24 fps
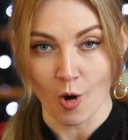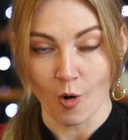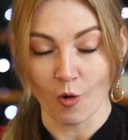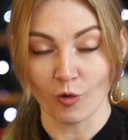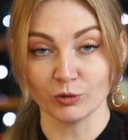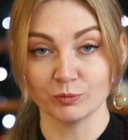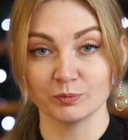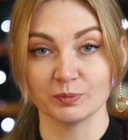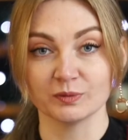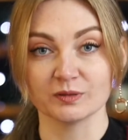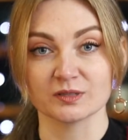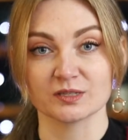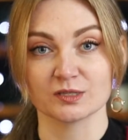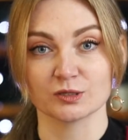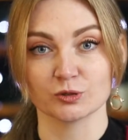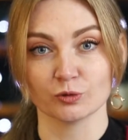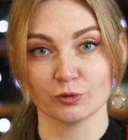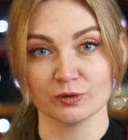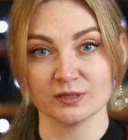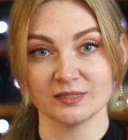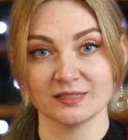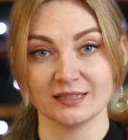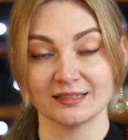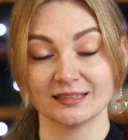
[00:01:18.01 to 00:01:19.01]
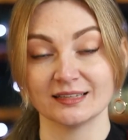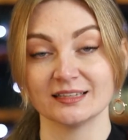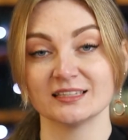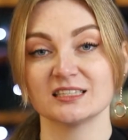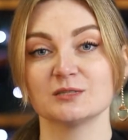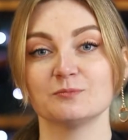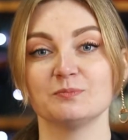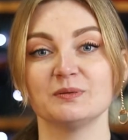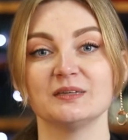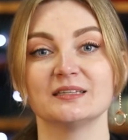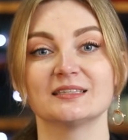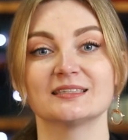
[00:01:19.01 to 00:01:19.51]
Он был создан
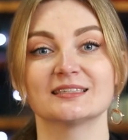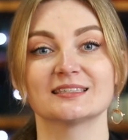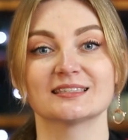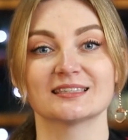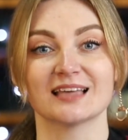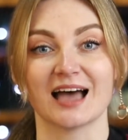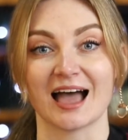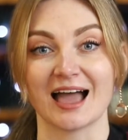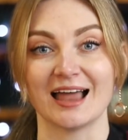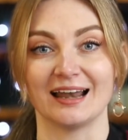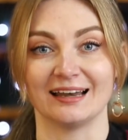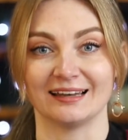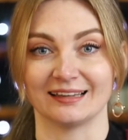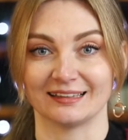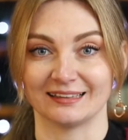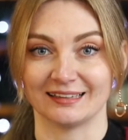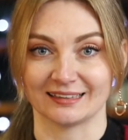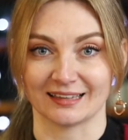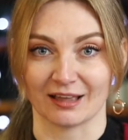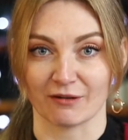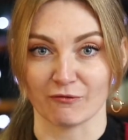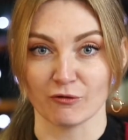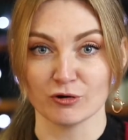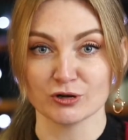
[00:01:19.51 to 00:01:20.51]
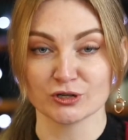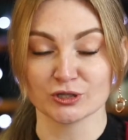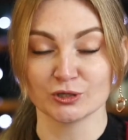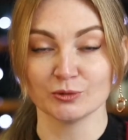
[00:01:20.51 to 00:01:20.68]
специально для того,